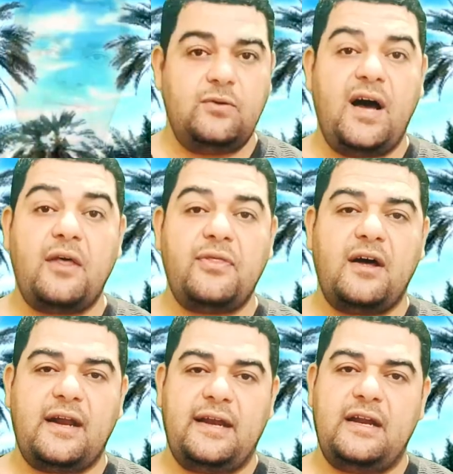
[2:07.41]

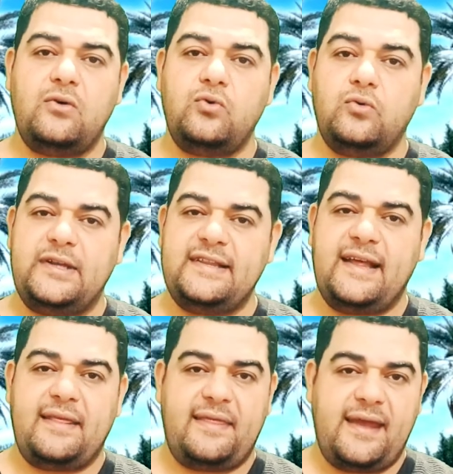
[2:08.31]
وأظهر أنه يريد
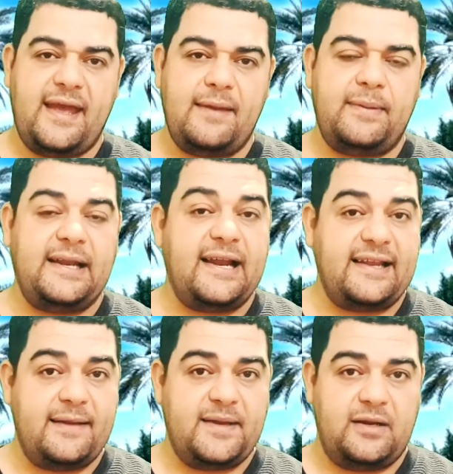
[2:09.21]
الذهاب إلى
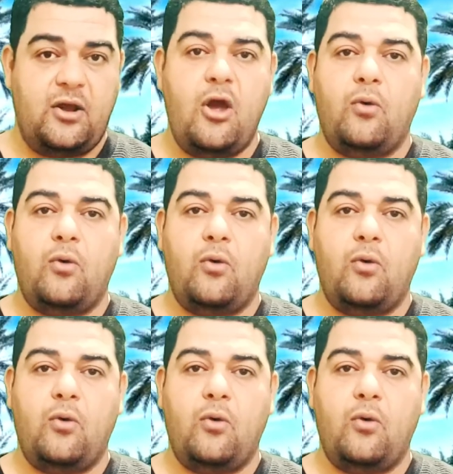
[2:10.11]
اليمن